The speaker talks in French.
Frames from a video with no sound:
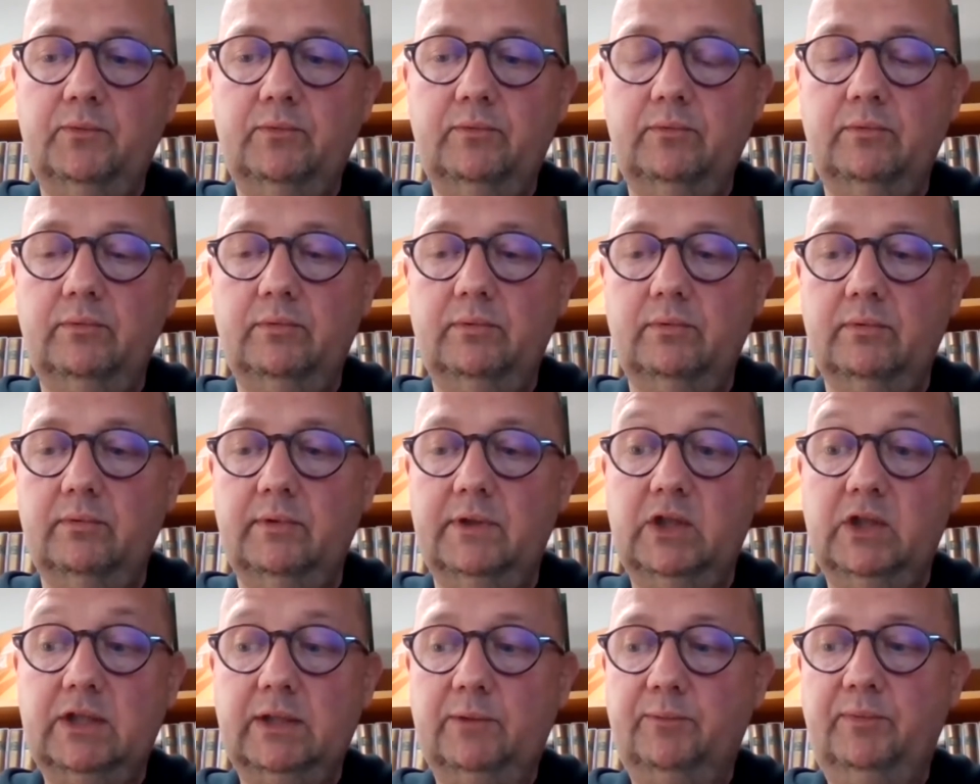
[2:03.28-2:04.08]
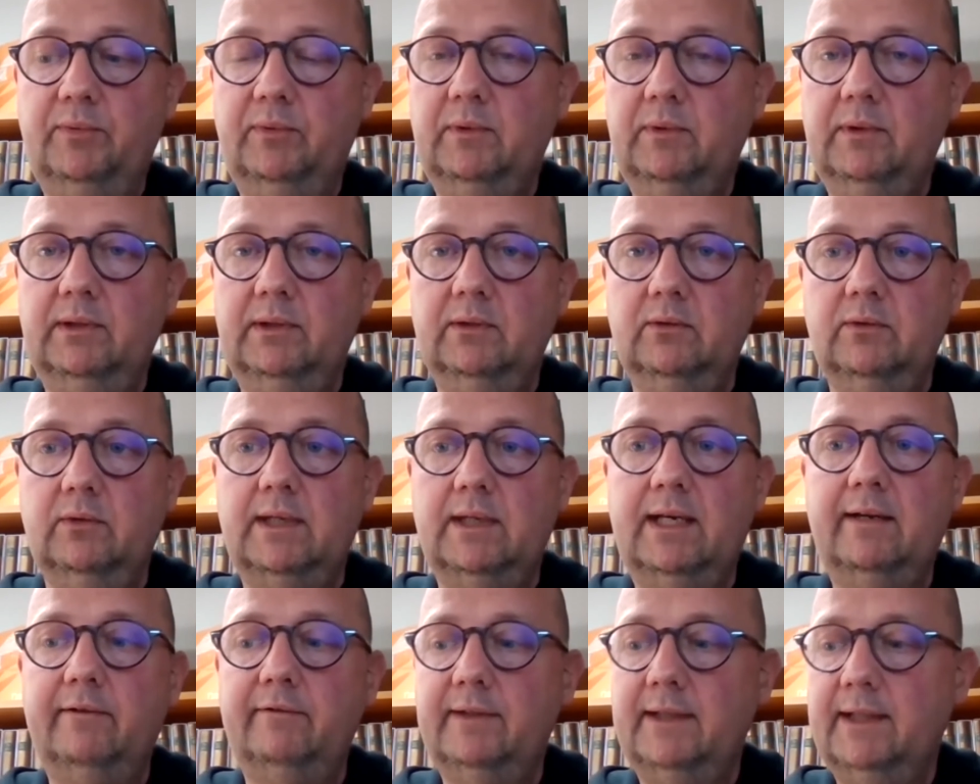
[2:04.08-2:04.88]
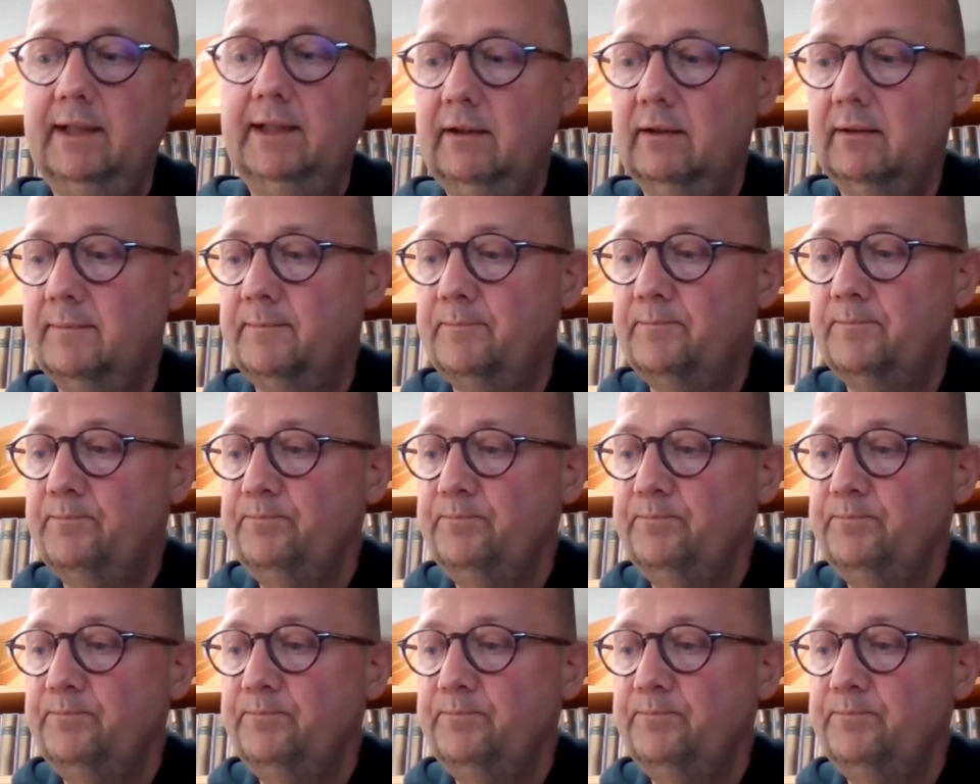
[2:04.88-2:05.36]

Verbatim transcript: pu échapper à la vague.